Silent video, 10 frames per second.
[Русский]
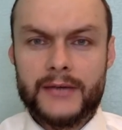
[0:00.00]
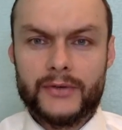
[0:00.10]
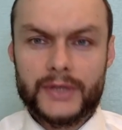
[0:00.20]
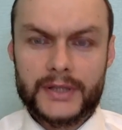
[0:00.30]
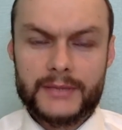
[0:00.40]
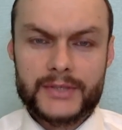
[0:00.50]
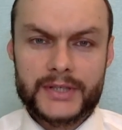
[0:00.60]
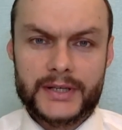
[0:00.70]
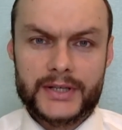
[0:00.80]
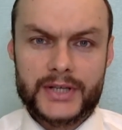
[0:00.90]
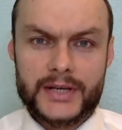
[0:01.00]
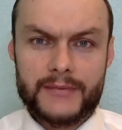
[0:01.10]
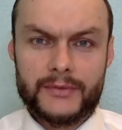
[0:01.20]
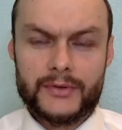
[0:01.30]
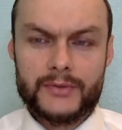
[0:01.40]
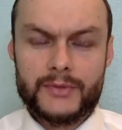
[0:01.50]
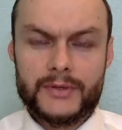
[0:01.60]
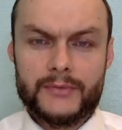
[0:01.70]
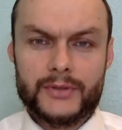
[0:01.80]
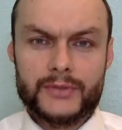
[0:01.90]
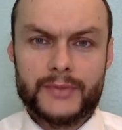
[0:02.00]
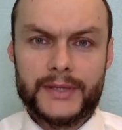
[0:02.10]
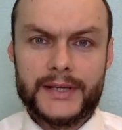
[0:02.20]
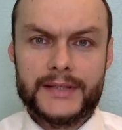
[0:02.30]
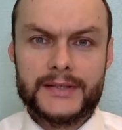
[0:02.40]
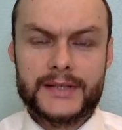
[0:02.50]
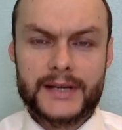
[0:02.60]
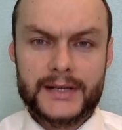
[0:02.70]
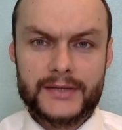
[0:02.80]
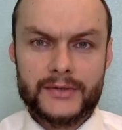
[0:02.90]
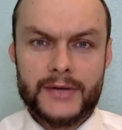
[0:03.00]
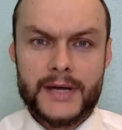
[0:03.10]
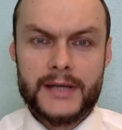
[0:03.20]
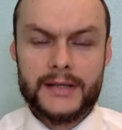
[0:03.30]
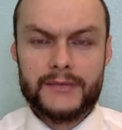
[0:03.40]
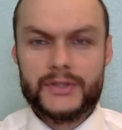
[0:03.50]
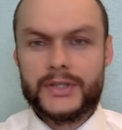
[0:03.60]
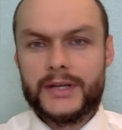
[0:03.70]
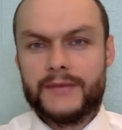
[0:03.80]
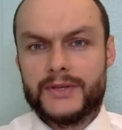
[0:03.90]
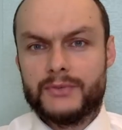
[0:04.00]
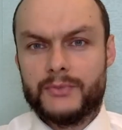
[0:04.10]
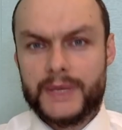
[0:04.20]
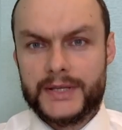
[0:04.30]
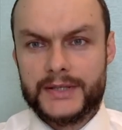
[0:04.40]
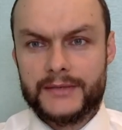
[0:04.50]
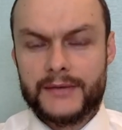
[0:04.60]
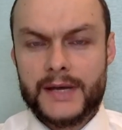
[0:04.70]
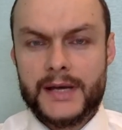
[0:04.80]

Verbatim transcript: но тогда мы сокращаем, то есть мы можем подать сразу, не выжидая 8 месяцев.